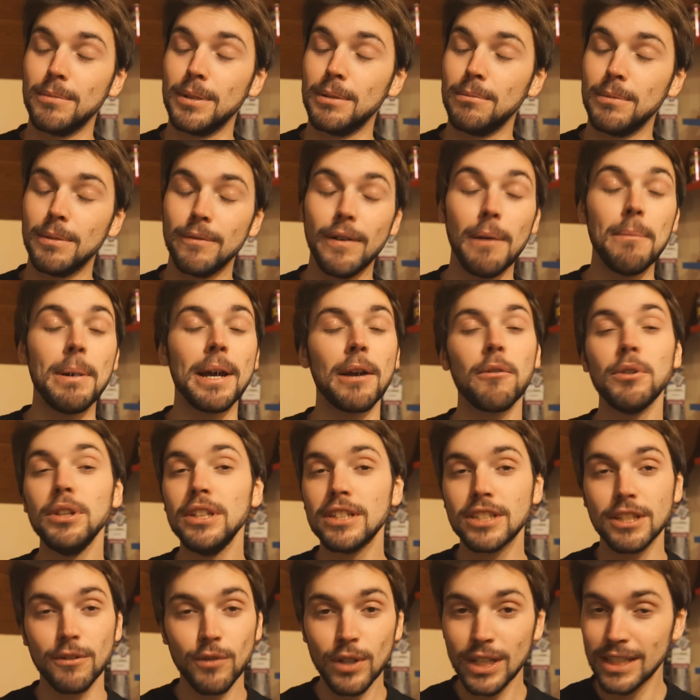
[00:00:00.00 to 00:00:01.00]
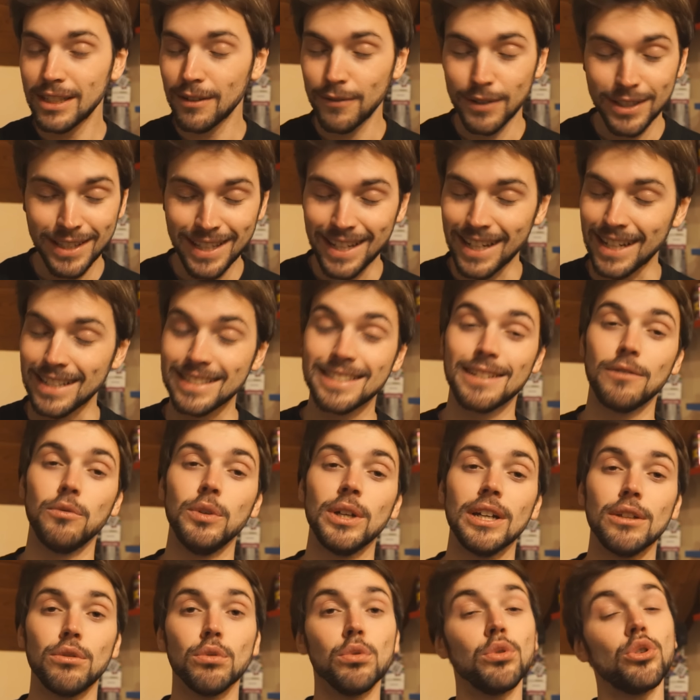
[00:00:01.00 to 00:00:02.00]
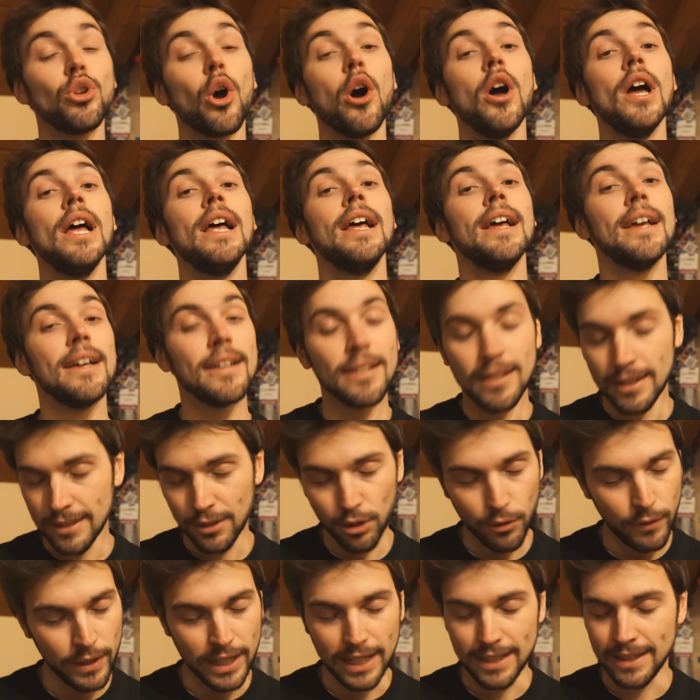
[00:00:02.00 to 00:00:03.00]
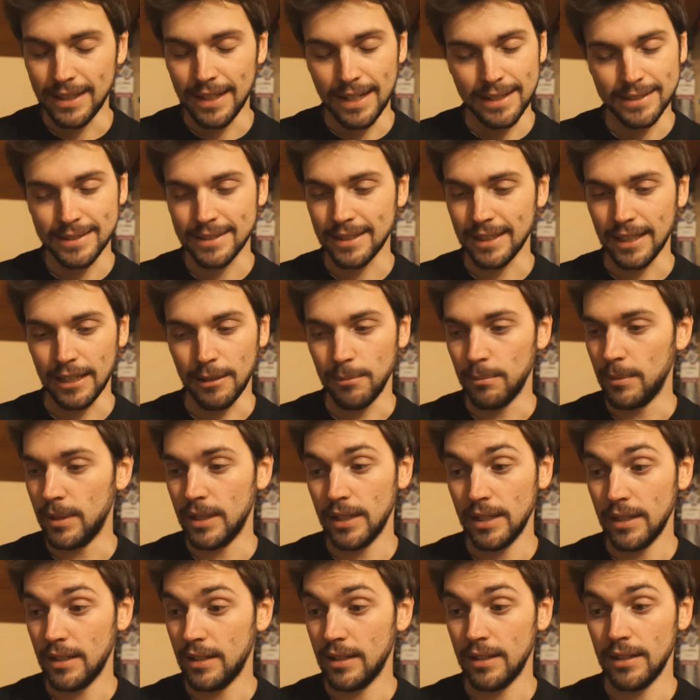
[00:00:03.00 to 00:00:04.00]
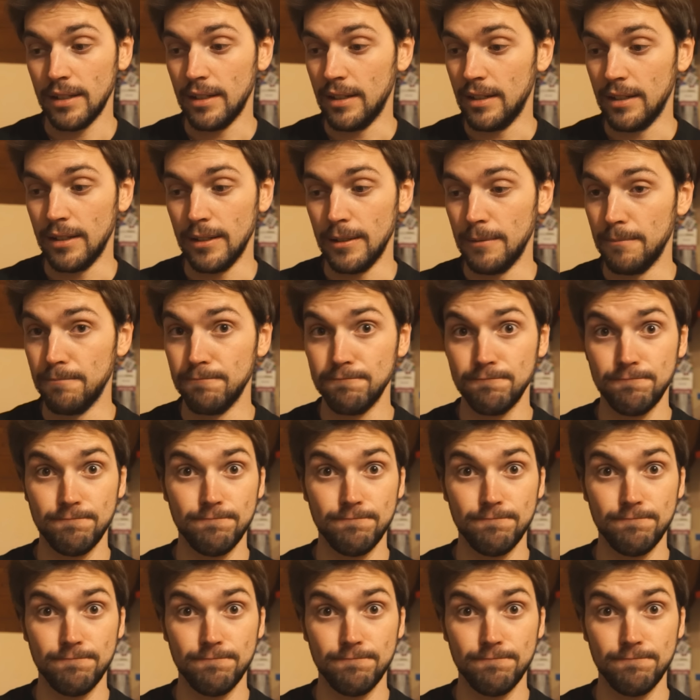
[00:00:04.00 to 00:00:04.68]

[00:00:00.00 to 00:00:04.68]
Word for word: Vabbè, quindi se volete vedere e seguire tutto, eh, troverete la stream eh,